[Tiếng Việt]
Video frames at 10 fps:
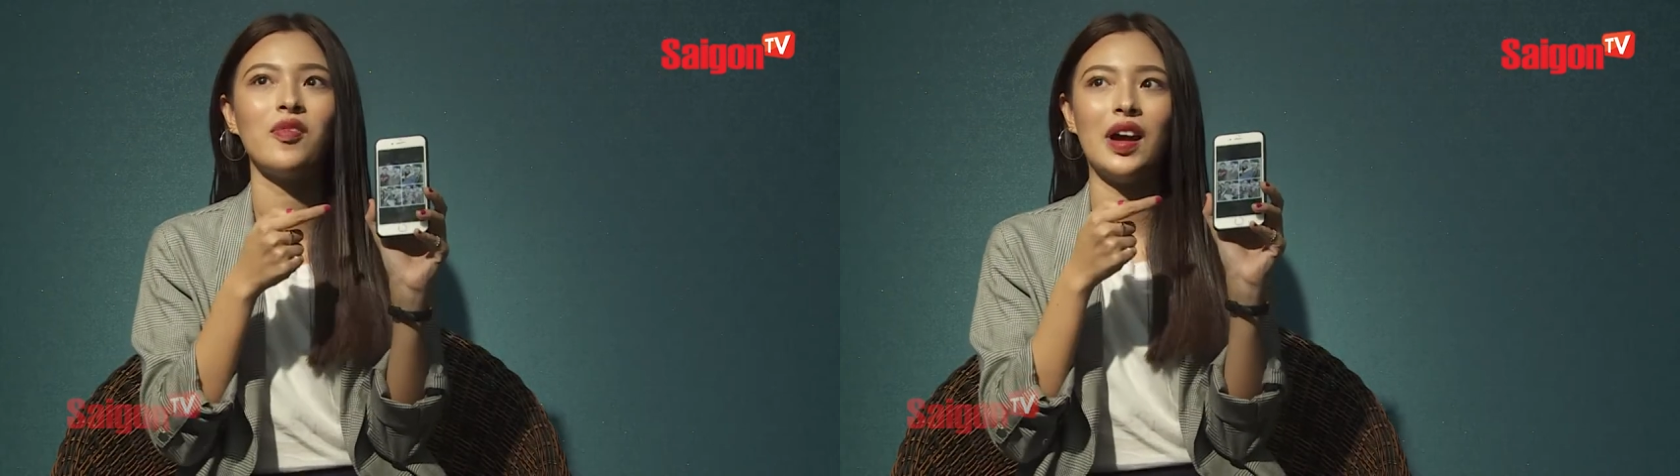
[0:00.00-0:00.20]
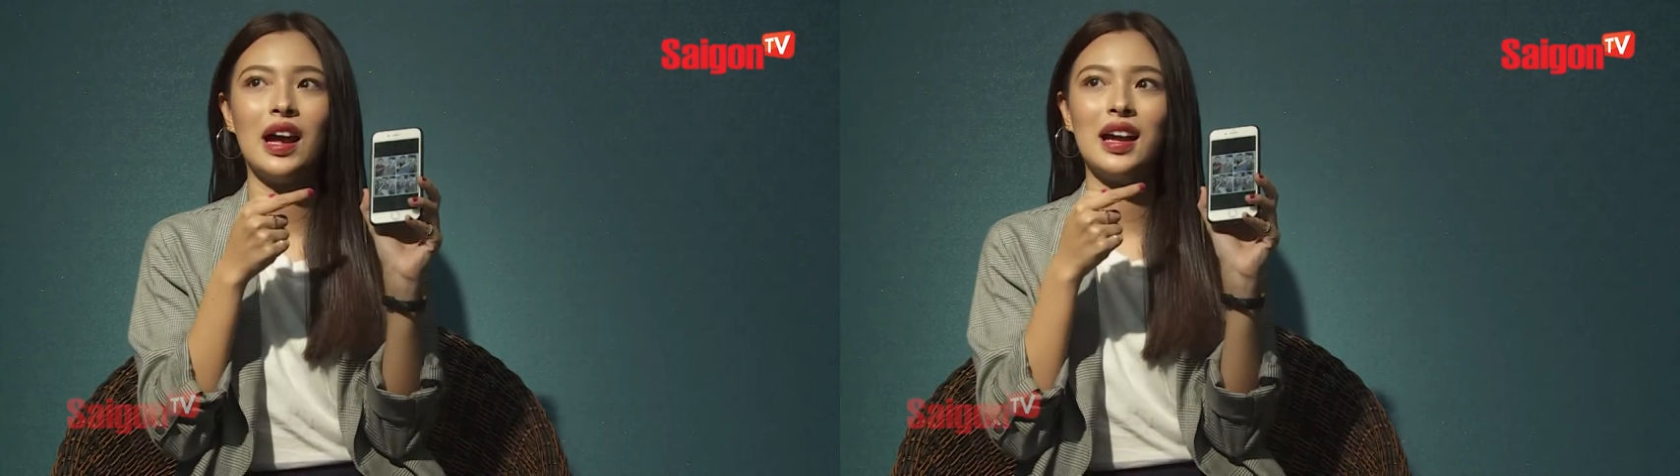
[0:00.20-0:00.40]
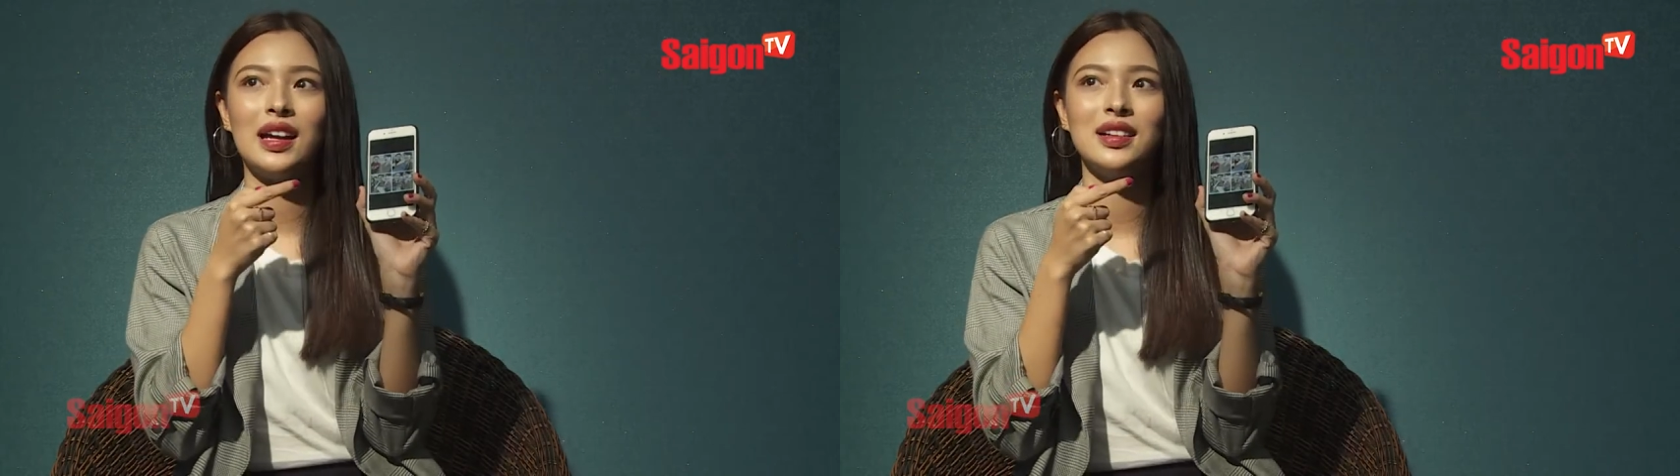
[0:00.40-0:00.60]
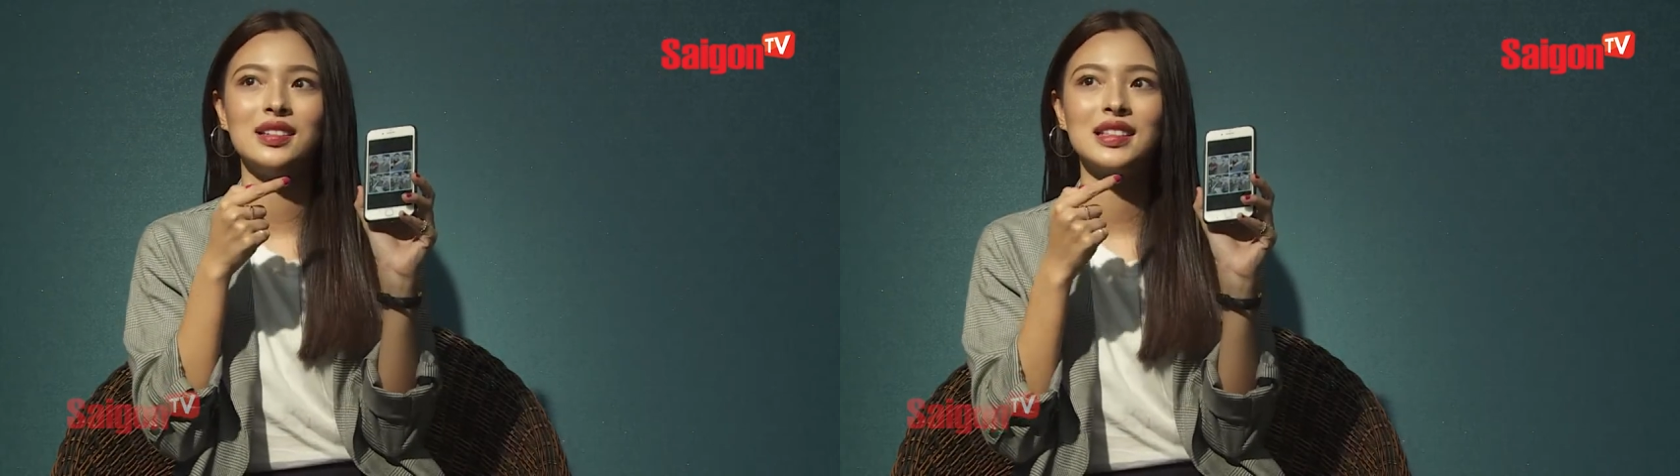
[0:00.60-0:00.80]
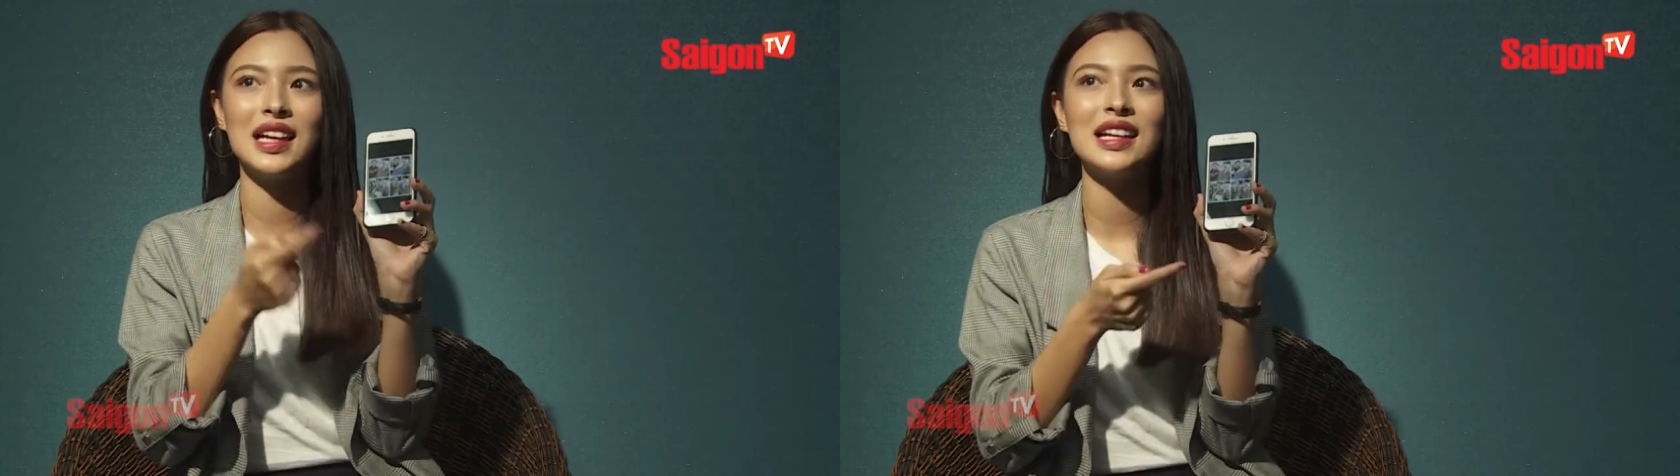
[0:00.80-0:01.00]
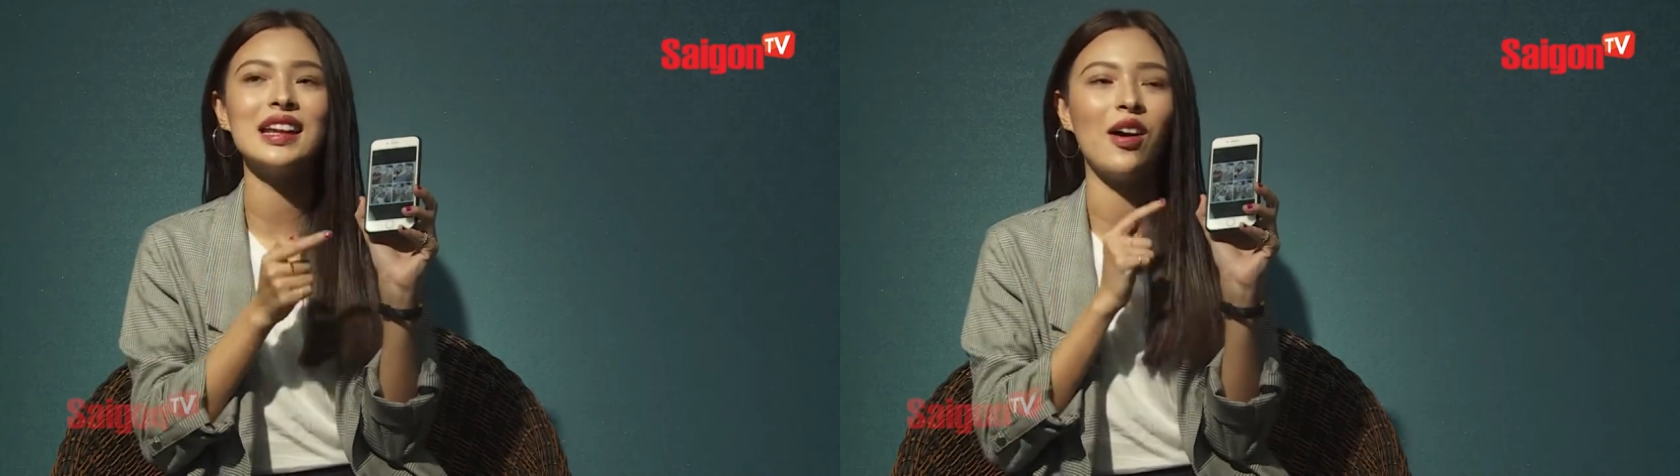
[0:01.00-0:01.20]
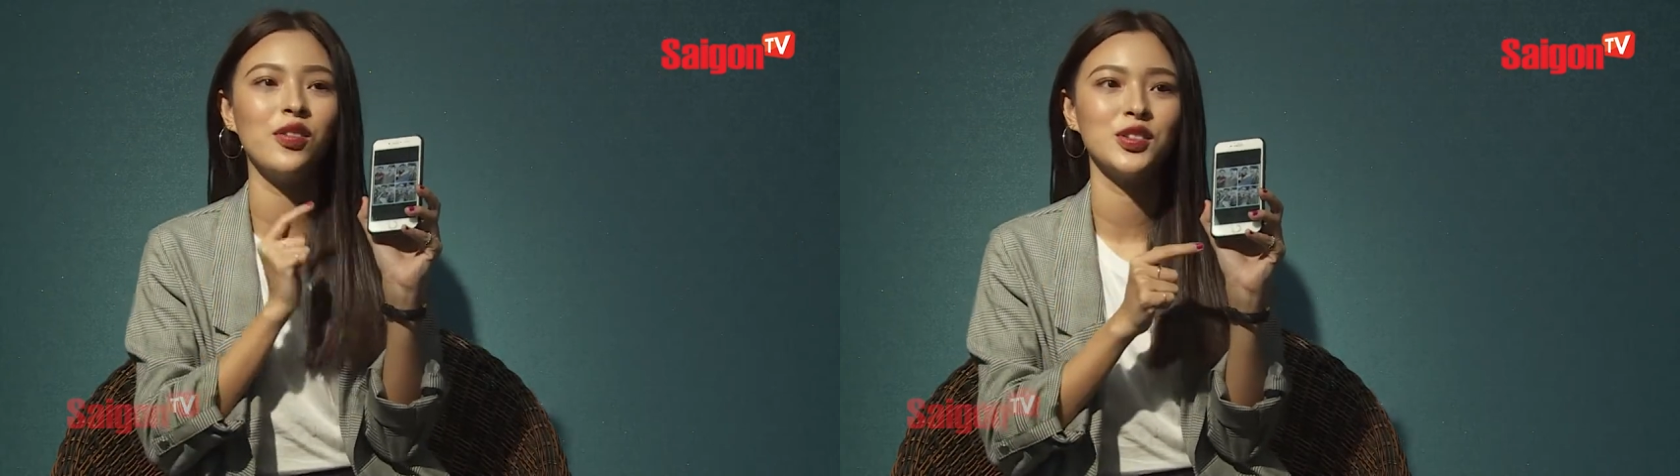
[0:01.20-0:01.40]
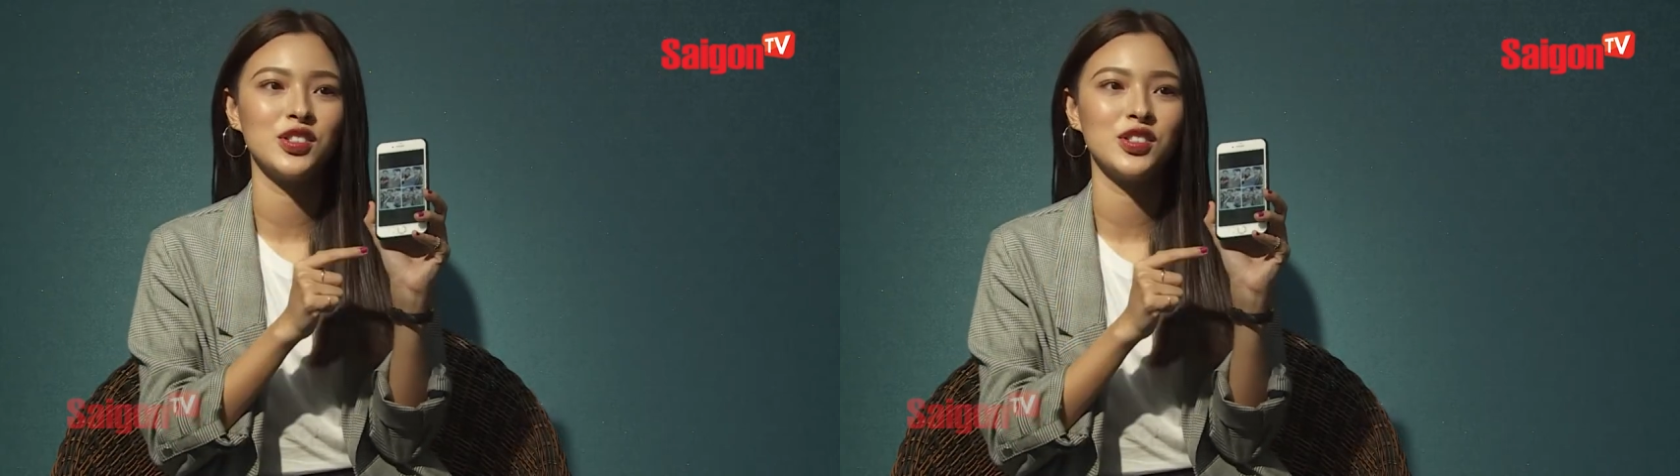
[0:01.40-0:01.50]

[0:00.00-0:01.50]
và thi đậu vào